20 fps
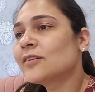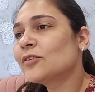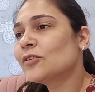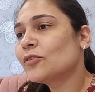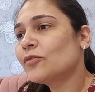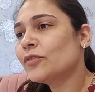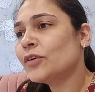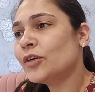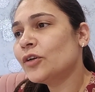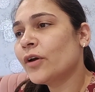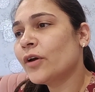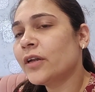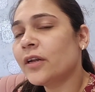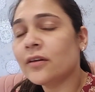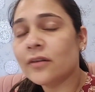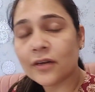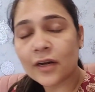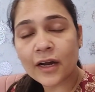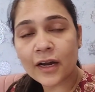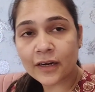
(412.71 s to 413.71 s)
तो वीडियो
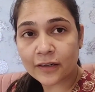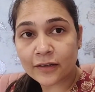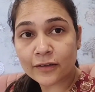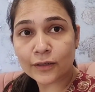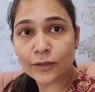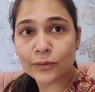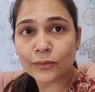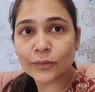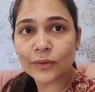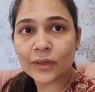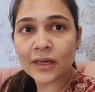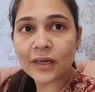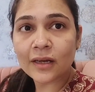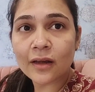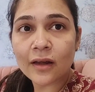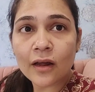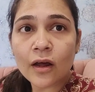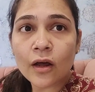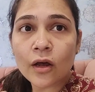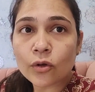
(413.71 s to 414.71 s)
एडिट एडिट करूँगी
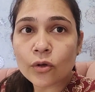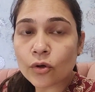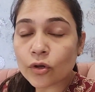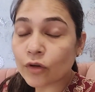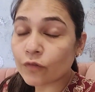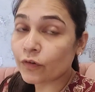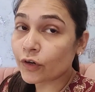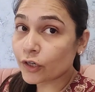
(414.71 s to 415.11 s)
क्योंकि